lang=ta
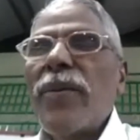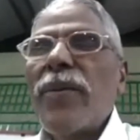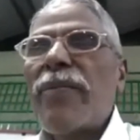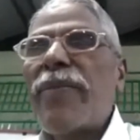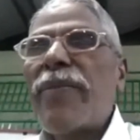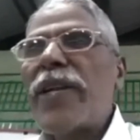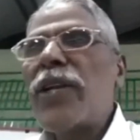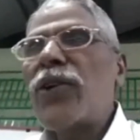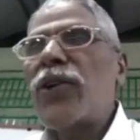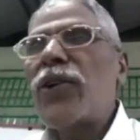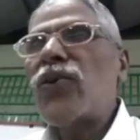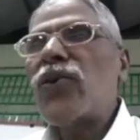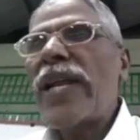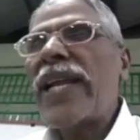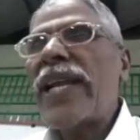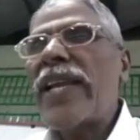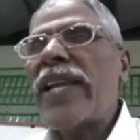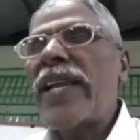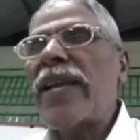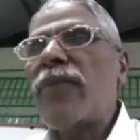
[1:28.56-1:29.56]

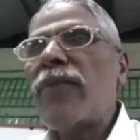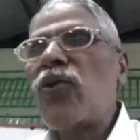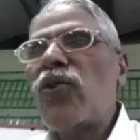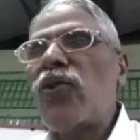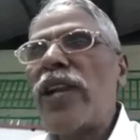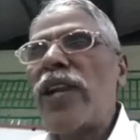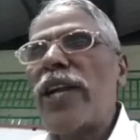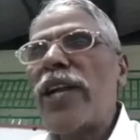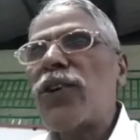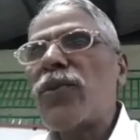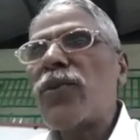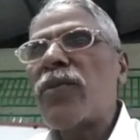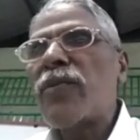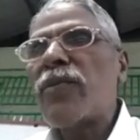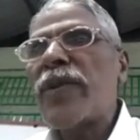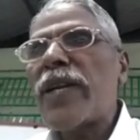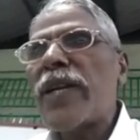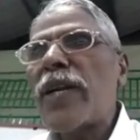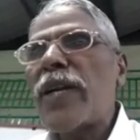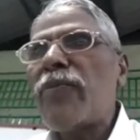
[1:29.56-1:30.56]
பின்னுறங்கி முன்னெழும்
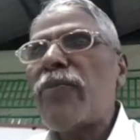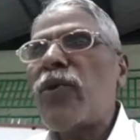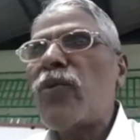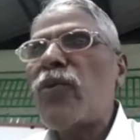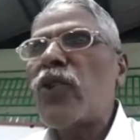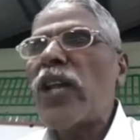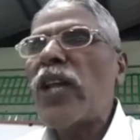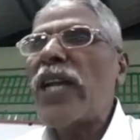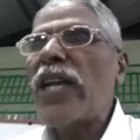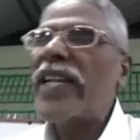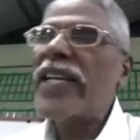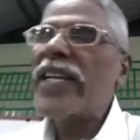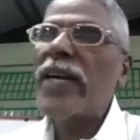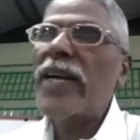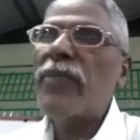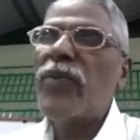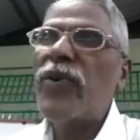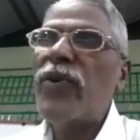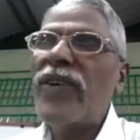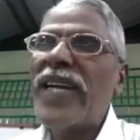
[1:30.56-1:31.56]
பிறப்பு முதல்
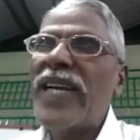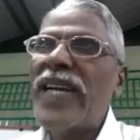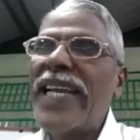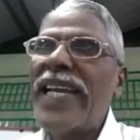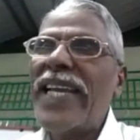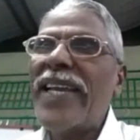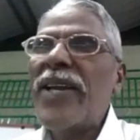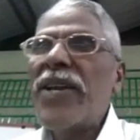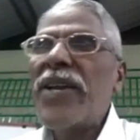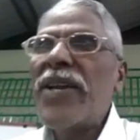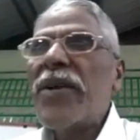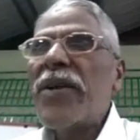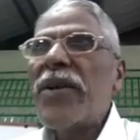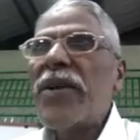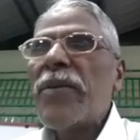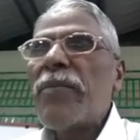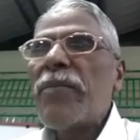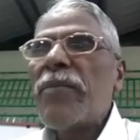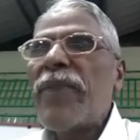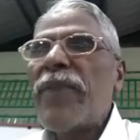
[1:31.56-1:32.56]
இறப்பு வரை
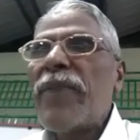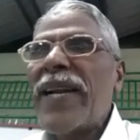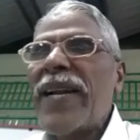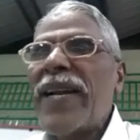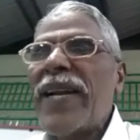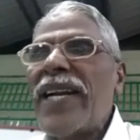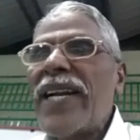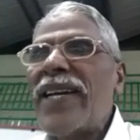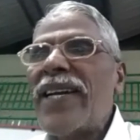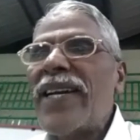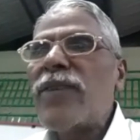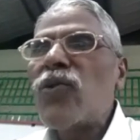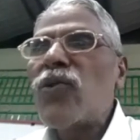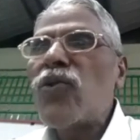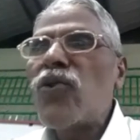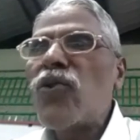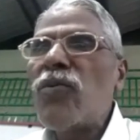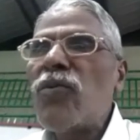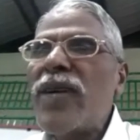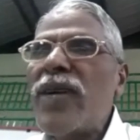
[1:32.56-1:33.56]
பெண்களுக்கு
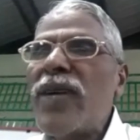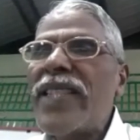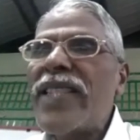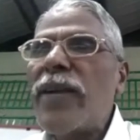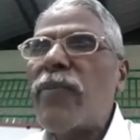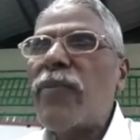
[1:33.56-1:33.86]
குடும்பத்தில்